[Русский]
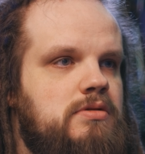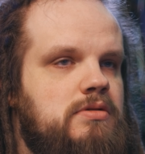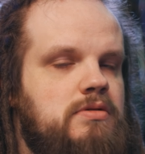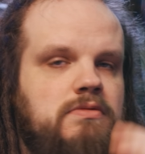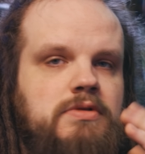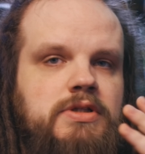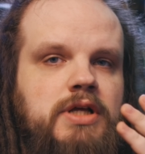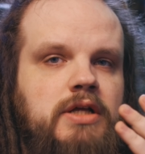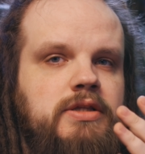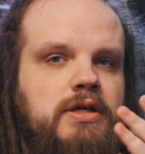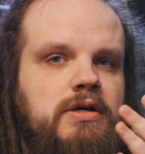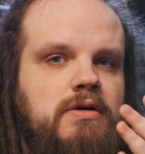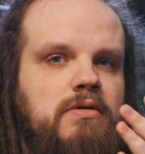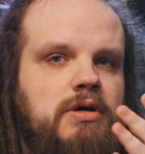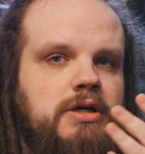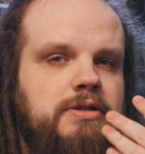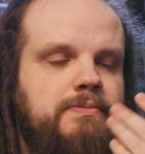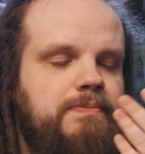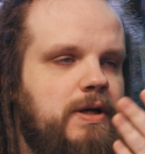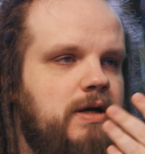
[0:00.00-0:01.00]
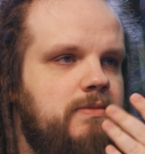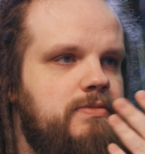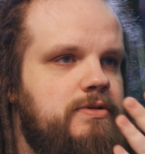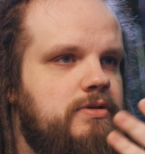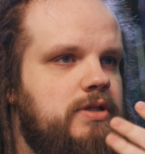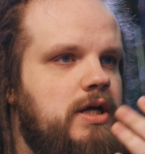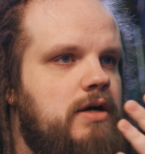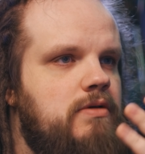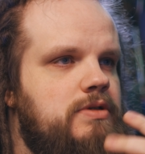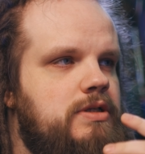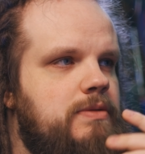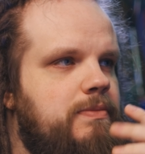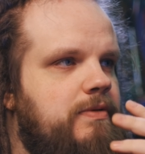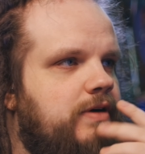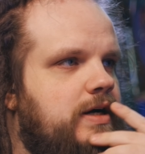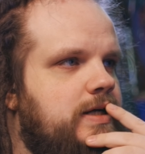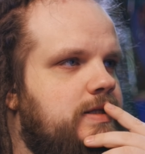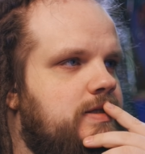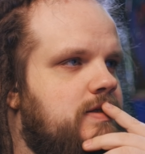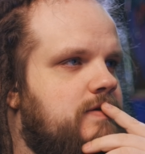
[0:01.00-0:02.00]
Ну да, да вот прям сюда он
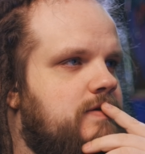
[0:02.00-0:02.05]
забивается